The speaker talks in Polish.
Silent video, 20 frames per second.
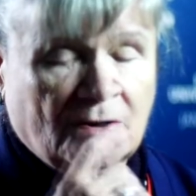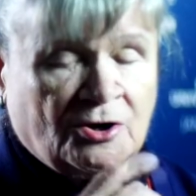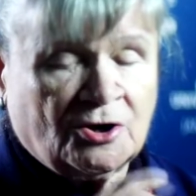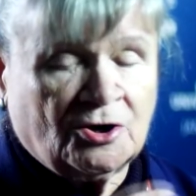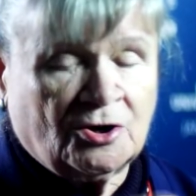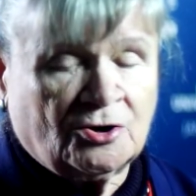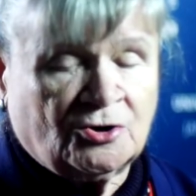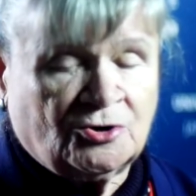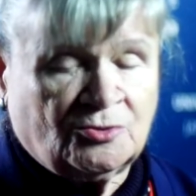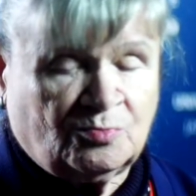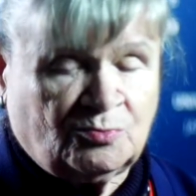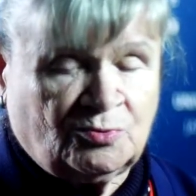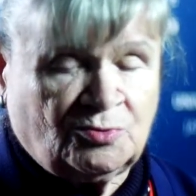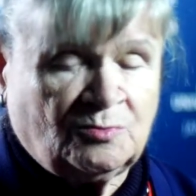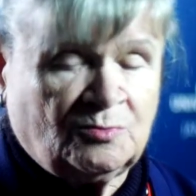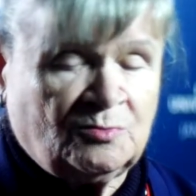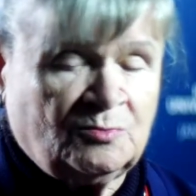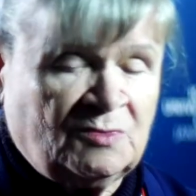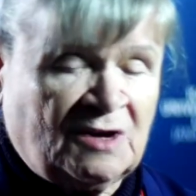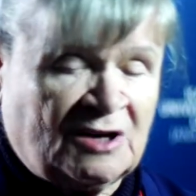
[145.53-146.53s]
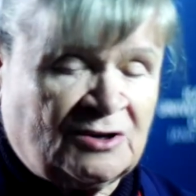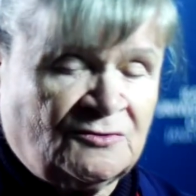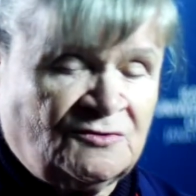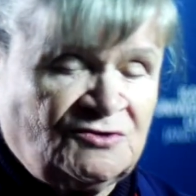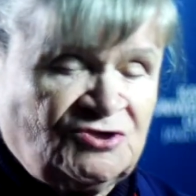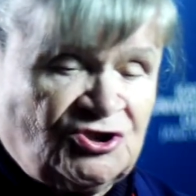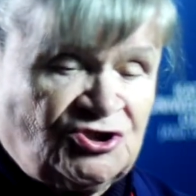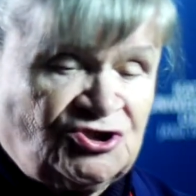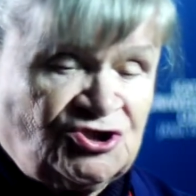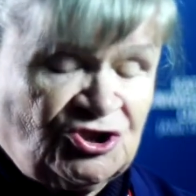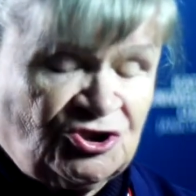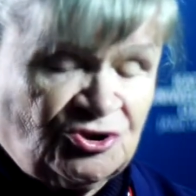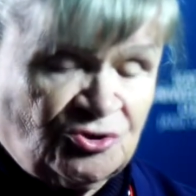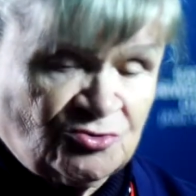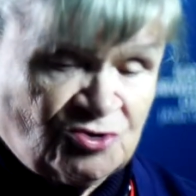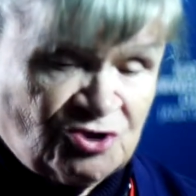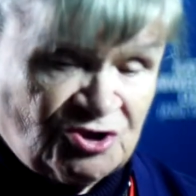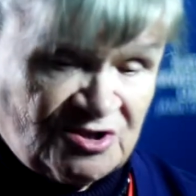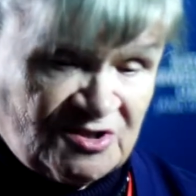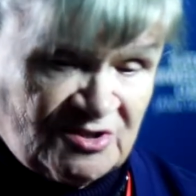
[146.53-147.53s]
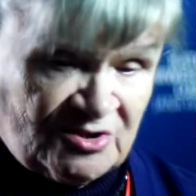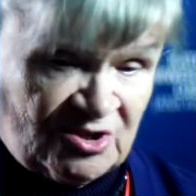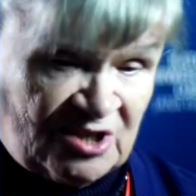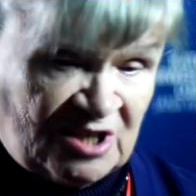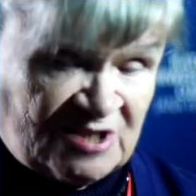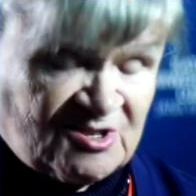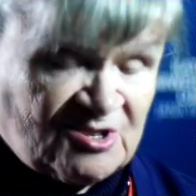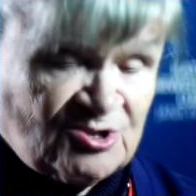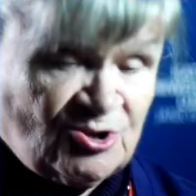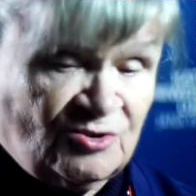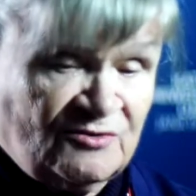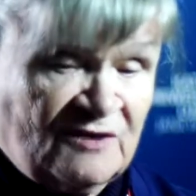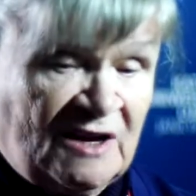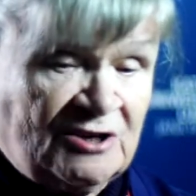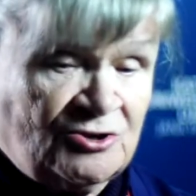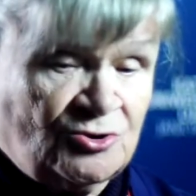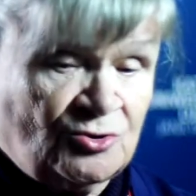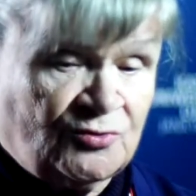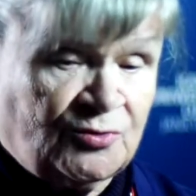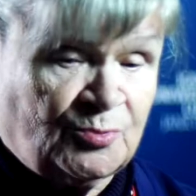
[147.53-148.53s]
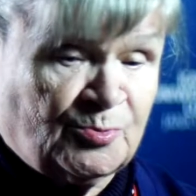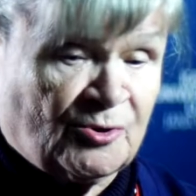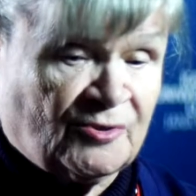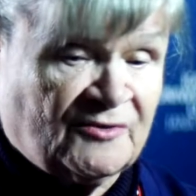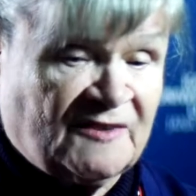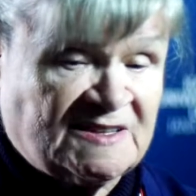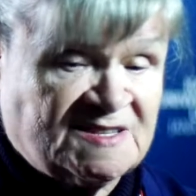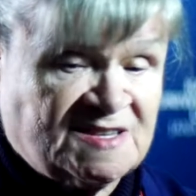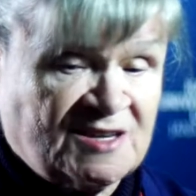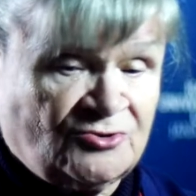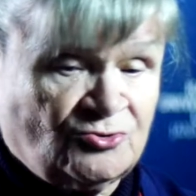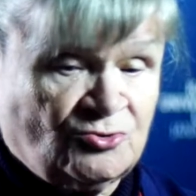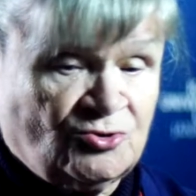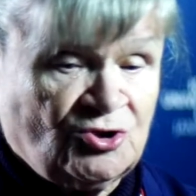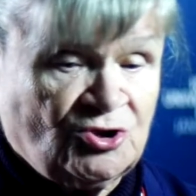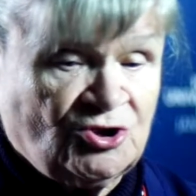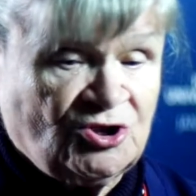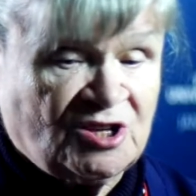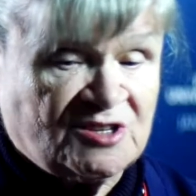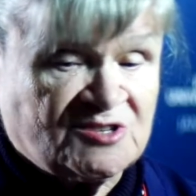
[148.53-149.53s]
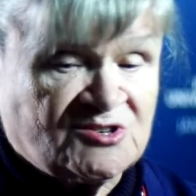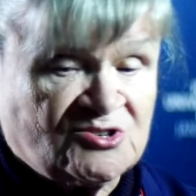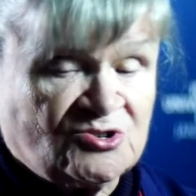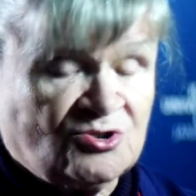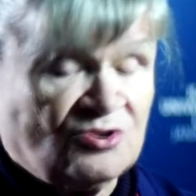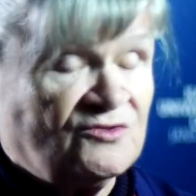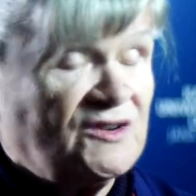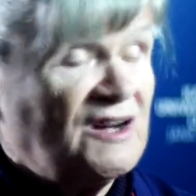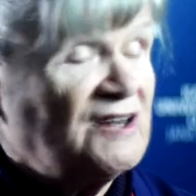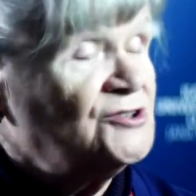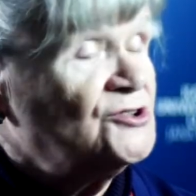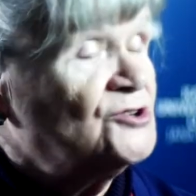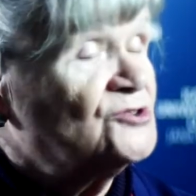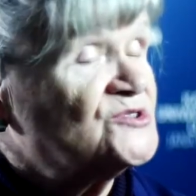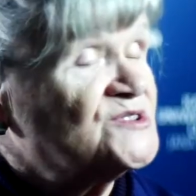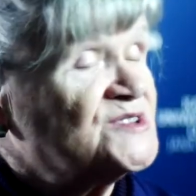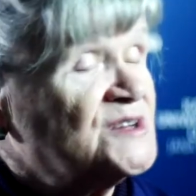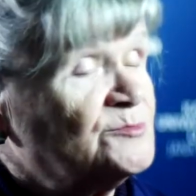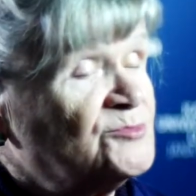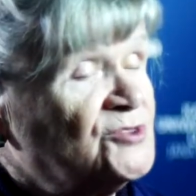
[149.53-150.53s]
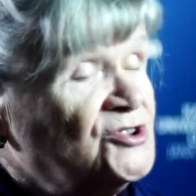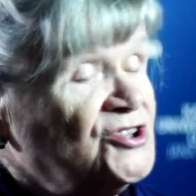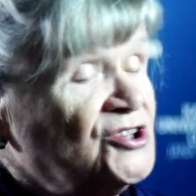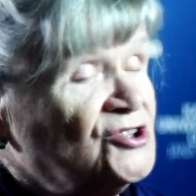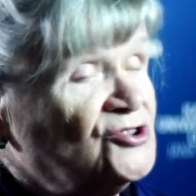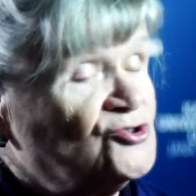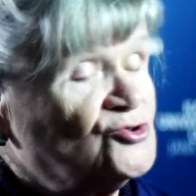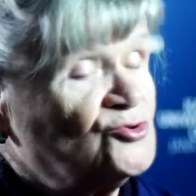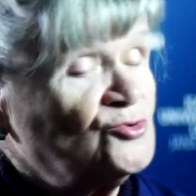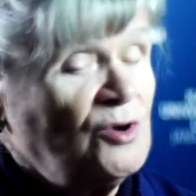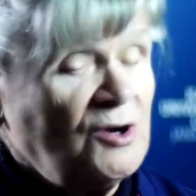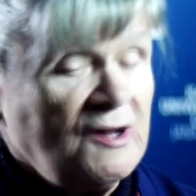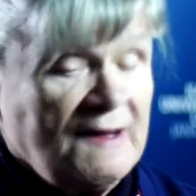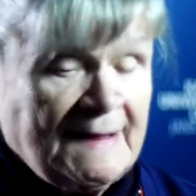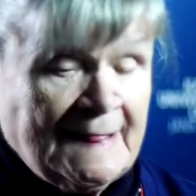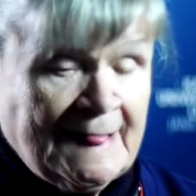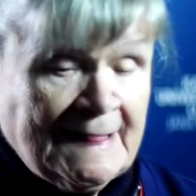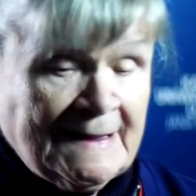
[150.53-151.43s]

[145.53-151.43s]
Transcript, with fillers: y, mianowicie ci, którzy decydowali o wprowadzeniu i decydowali o zamknięciu,